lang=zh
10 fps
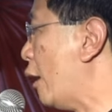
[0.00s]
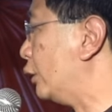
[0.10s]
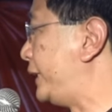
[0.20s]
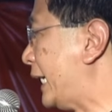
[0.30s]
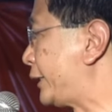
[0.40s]
唯
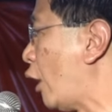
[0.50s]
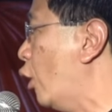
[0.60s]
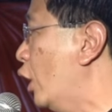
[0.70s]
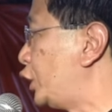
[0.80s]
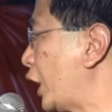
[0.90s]
有接
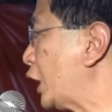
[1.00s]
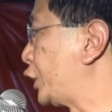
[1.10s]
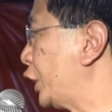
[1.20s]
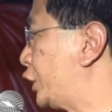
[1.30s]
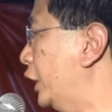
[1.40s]
受这
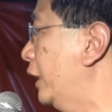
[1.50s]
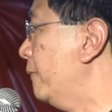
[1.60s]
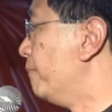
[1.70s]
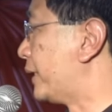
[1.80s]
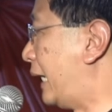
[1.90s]
个事实，
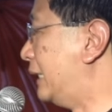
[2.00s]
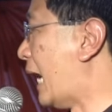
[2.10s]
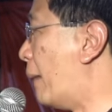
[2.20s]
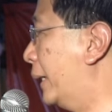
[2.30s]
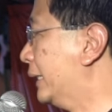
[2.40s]

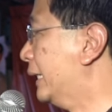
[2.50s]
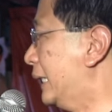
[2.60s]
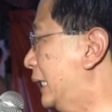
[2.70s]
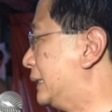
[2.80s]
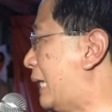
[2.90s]
跟他们
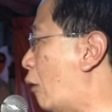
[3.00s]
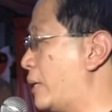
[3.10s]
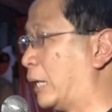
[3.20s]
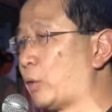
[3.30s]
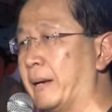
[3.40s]
一
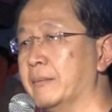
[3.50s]
刀两